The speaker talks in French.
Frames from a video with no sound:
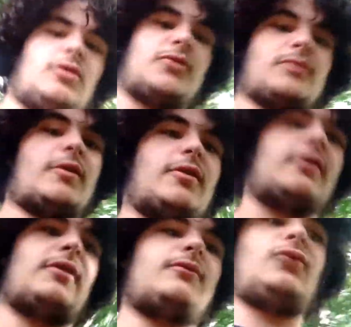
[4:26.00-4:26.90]
Comme ça, bah
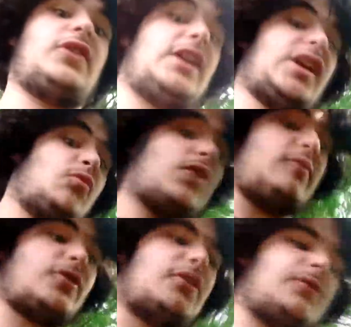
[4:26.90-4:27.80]
voilà. Donc galérez-moi la
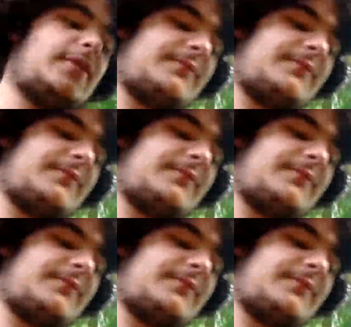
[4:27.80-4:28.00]
prochaine fois.